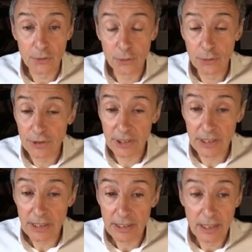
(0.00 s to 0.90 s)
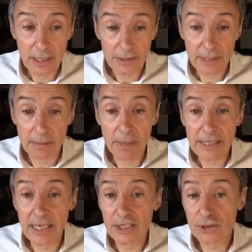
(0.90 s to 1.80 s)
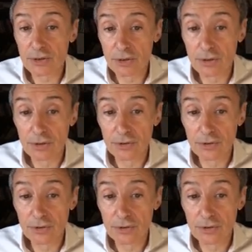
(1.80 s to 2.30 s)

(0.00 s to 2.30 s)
doté d'un bagage euh,